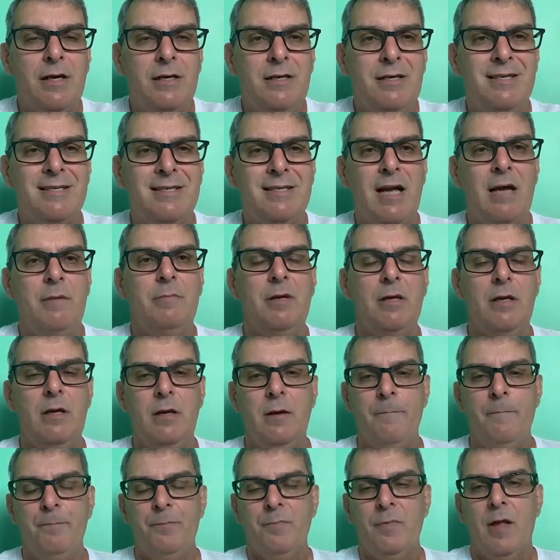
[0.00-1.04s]
A gente sabe
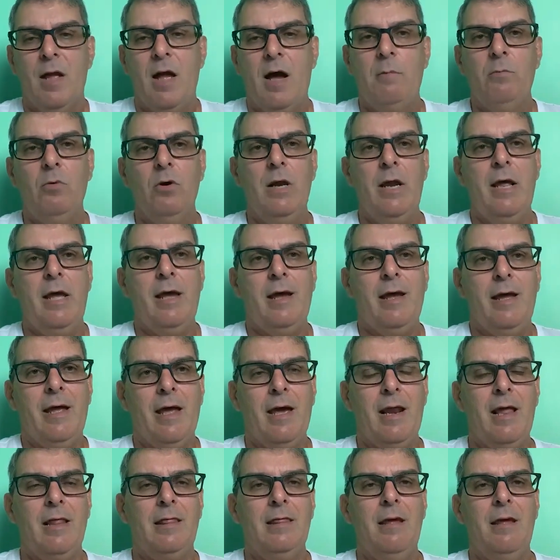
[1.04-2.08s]
que a mulher
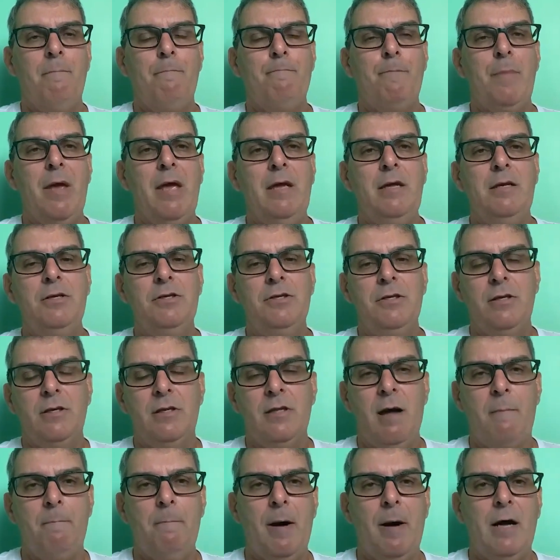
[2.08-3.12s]
ela depende
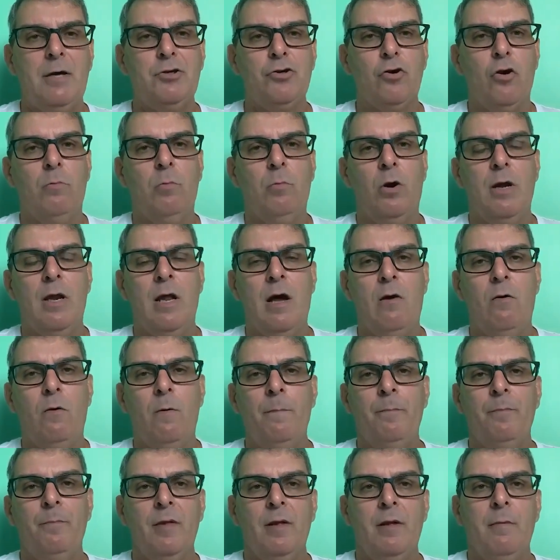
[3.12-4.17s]
da parte
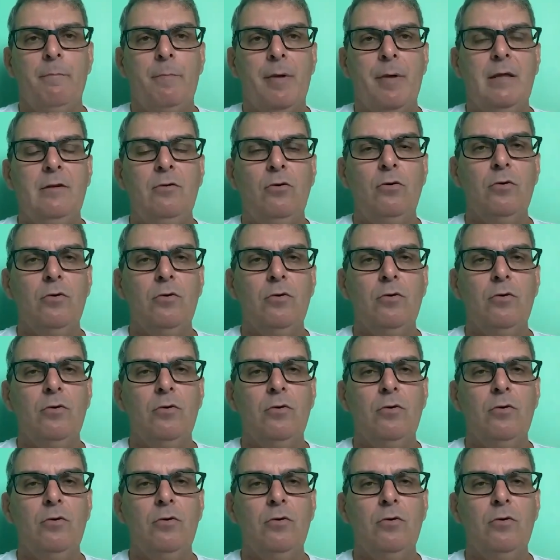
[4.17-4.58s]
hormonal para,